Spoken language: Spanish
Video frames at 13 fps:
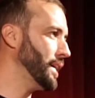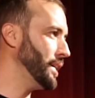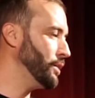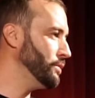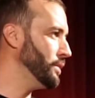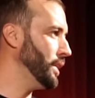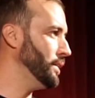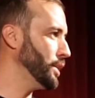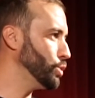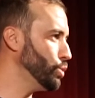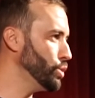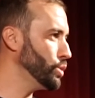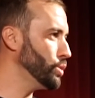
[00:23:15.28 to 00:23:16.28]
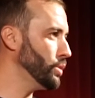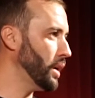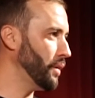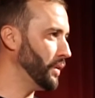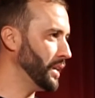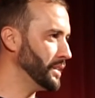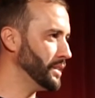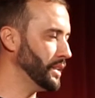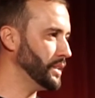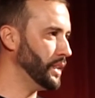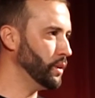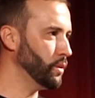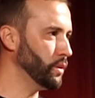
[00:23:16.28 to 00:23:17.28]
cayeron en desuso a finales del
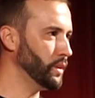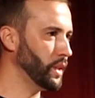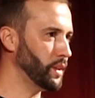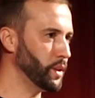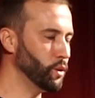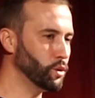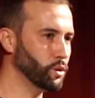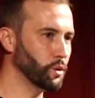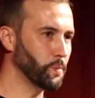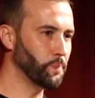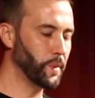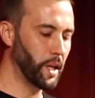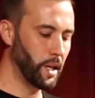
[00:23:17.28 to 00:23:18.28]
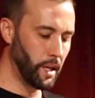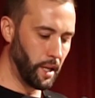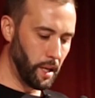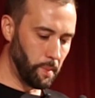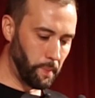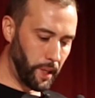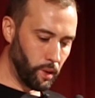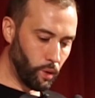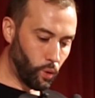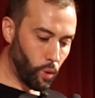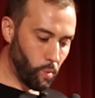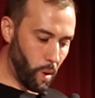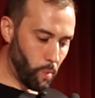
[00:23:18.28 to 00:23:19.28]
siglo XVIII.
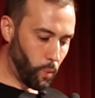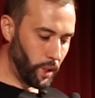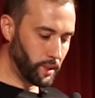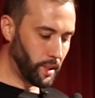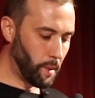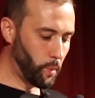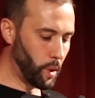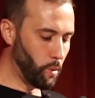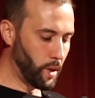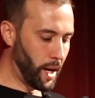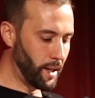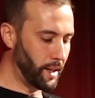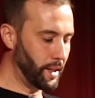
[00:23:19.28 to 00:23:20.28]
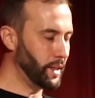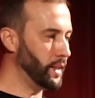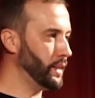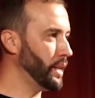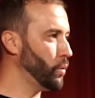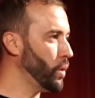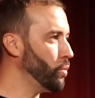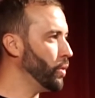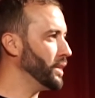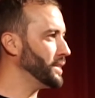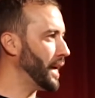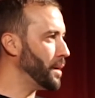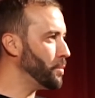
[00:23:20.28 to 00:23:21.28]
Pero como apuesta por evocar eh, de nuevo
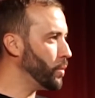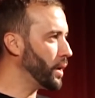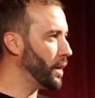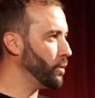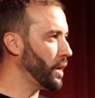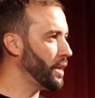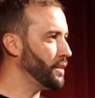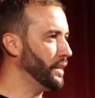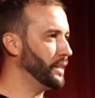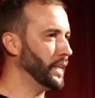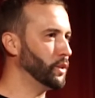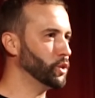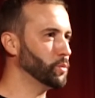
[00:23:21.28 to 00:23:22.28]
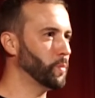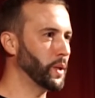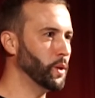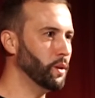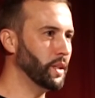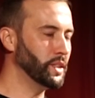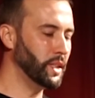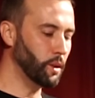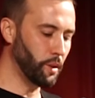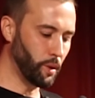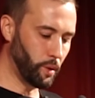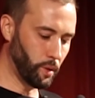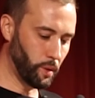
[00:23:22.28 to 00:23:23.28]
esa época dorada del teatro español del
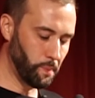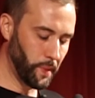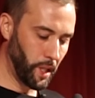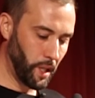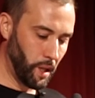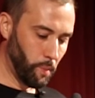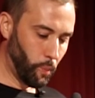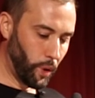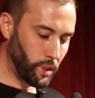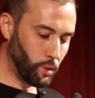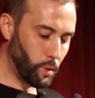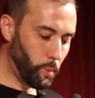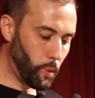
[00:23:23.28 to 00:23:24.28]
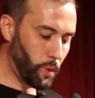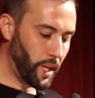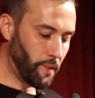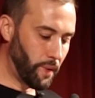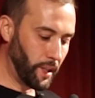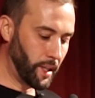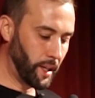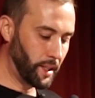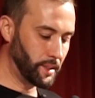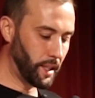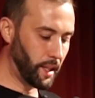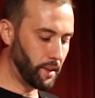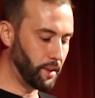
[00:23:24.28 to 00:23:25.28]
siglo de oro, pues no podía faltar en
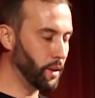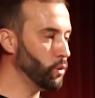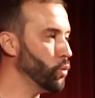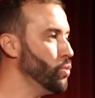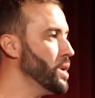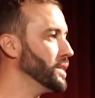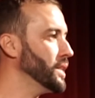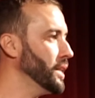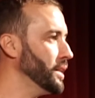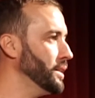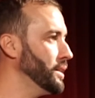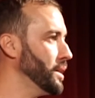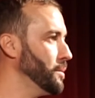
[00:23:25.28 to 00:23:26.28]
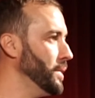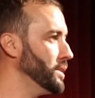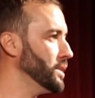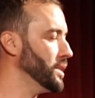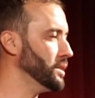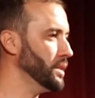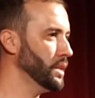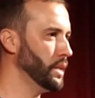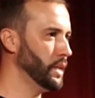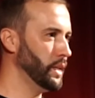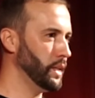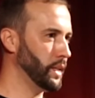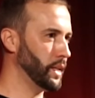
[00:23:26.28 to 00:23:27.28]
esta edición una serie de entremeses,
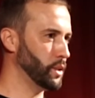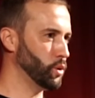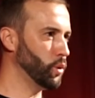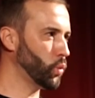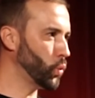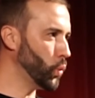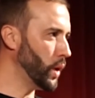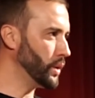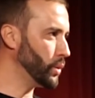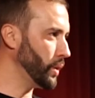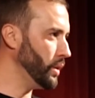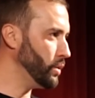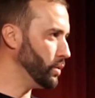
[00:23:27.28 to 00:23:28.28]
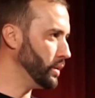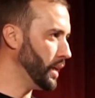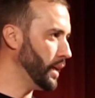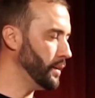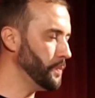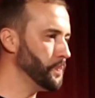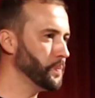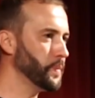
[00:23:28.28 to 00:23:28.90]
que son cuatro en total,